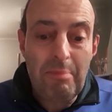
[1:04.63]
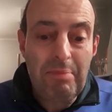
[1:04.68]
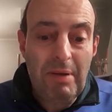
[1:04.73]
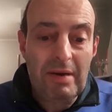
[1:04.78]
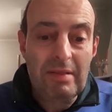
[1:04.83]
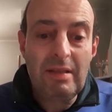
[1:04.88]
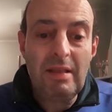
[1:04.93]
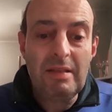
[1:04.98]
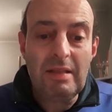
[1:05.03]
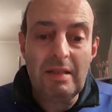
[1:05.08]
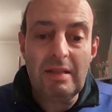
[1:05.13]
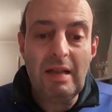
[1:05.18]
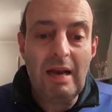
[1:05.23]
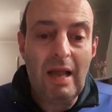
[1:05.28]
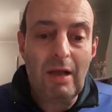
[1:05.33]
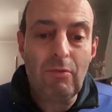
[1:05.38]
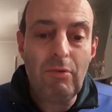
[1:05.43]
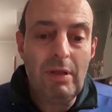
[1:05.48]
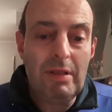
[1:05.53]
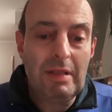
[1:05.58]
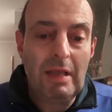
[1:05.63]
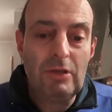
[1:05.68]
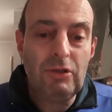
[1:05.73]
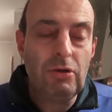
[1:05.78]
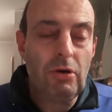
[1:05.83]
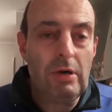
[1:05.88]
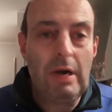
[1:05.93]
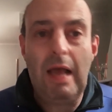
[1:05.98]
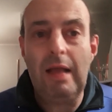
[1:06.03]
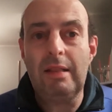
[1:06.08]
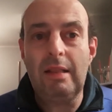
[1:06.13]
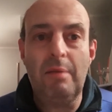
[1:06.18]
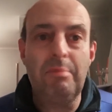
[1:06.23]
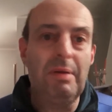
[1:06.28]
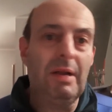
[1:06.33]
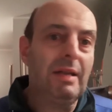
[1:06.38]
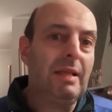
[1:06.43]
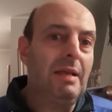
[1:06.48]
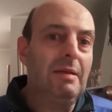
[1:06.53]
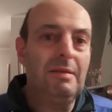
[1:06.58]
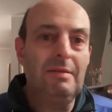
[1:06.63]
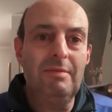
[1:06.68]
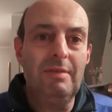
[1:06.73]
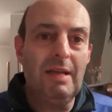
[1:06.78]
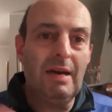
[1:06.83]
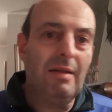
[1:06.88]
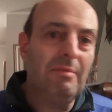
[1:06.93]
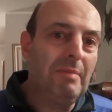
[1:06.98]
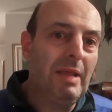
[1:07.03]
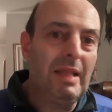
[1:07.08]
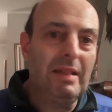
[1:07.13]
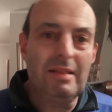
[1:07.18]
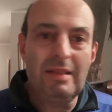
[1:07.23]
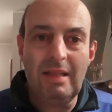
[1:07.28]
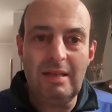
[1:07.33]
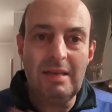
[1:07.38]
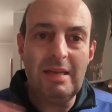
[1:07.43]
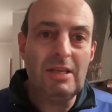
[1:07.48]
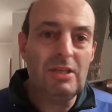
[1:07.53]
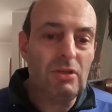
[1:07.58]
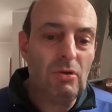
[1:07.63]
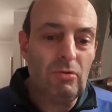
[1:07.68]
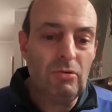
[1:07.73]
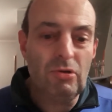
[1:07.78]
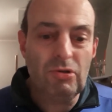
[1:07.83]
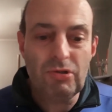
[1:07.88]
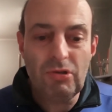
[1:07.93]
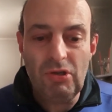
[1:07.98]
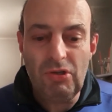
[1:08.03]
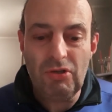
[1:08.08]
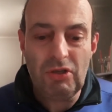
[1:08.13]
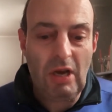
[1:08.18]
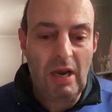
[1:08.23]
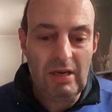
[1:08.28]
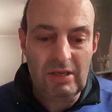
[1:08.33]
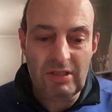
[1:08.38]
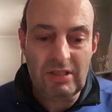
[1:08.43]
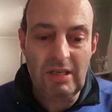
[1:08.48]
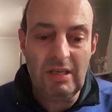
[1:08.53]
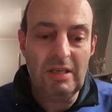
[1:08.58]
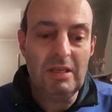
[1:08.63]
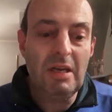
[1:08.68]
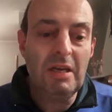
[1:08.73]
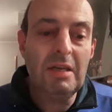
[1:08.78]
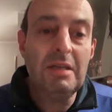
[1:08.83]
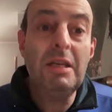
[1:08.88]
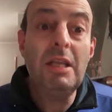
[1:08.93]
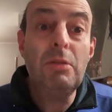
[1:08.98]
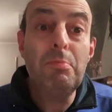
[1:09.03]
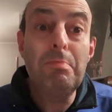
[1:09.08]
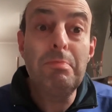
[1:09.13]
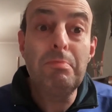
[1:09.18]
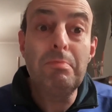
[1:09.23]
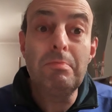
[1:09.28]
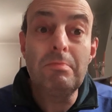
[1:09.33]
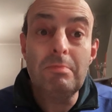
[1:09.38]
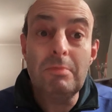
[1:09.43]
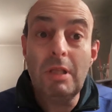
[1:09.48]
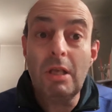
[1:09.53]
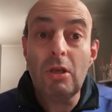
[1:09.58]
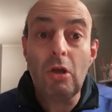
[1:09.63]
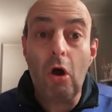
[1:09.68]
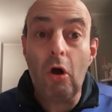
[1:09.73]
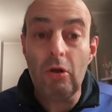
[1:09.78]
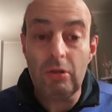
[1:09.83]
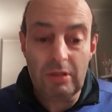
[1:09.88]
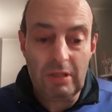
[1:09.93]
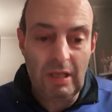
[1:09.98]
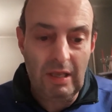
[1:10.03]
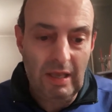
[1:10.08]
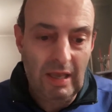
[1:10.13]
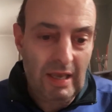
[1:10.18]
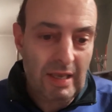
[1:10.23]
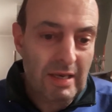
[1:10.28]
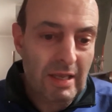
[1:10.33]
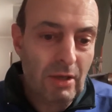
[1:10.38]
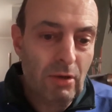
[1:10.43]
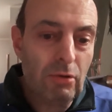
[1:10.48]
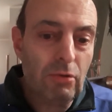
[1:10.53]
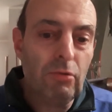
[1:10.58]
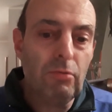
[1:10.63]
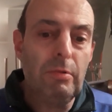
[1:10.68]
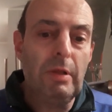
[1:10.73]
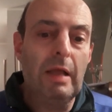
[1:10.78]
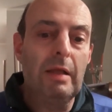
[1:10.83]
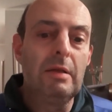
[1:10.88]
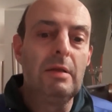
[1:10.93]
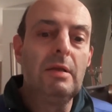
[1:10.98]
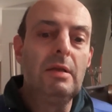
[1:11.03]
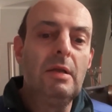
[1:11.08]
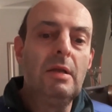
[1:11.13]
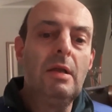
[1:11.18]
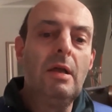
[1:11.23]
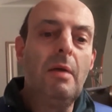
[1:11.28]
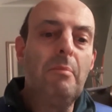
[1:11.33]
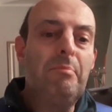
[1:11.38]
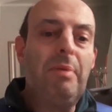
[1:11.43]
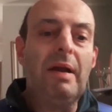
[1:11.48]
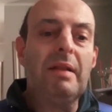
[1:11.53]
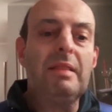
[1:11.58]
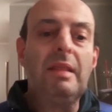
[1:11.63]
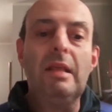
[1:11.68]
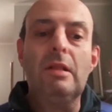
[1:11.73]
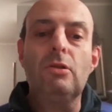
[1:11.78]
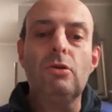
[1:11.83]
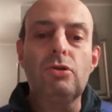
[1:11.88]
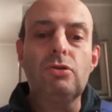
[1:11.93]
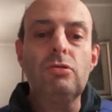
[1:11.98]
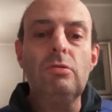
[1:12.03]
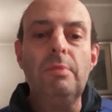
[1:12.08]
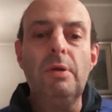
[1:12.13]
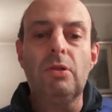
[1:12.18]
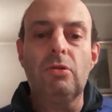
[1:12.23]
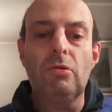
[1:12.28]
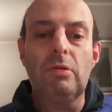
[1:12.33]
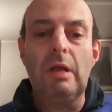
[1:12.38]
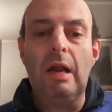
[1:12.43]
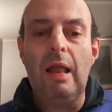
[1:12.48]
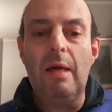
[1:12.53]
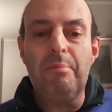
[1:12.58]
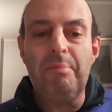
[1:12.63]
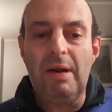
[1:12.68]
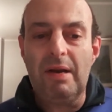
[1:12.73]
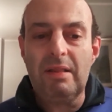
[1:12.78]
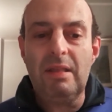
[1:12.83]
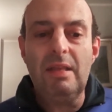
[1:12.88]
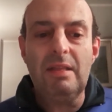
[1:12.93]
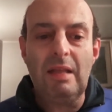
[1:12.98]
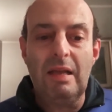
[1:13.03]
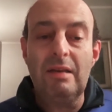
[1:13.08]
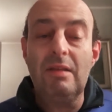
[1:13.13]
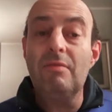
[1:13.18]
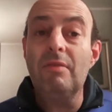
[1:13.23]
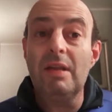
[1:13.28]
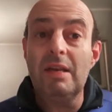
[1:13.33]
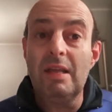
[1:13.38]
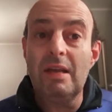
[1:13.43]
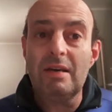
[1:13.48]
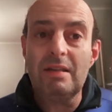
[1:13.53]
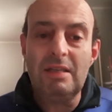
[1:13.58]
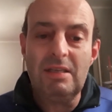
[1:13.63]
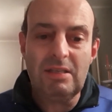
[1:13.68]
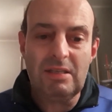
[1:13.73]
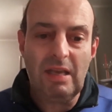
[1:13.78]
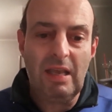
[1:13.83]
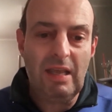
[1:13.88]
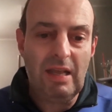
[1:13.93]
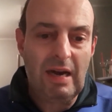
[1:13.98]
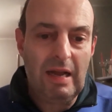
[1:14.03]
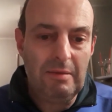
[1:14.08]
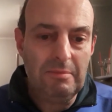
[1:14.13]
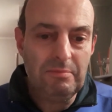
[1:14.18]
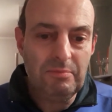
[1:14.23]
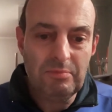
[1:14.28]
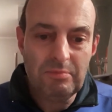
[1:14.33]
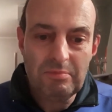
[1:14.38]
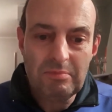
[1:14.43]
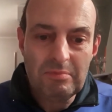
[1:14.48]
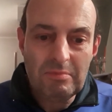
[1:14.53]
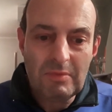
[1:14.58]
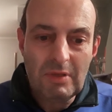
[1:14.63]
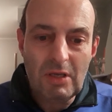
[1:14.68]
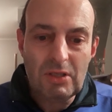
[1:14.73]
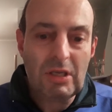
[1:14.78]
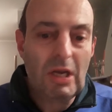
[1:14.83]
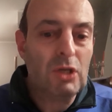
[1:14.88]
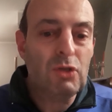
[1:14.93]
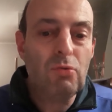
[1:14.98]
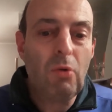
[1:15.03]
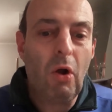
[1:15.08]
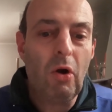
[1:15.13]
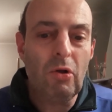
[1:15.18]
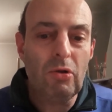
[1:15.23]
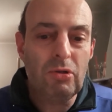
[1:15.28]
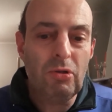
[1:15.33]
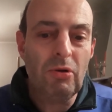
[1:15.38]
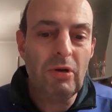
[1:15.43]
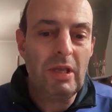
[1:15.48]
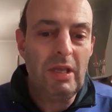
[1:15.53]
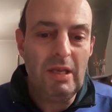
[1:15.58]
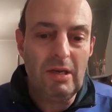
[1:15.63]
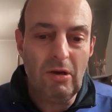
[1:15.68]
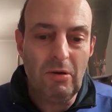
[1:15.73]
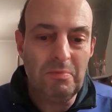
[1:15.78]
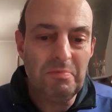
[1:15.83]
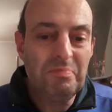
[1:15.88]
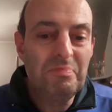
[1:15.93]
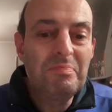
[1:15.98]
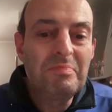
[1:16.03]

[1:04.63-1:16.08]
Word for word: partite della quinta giornata perché veramente ne sono successe di, di cotte e di crude. Partendo subito dalla partita di venerdì sera, Sassuolo-Torino,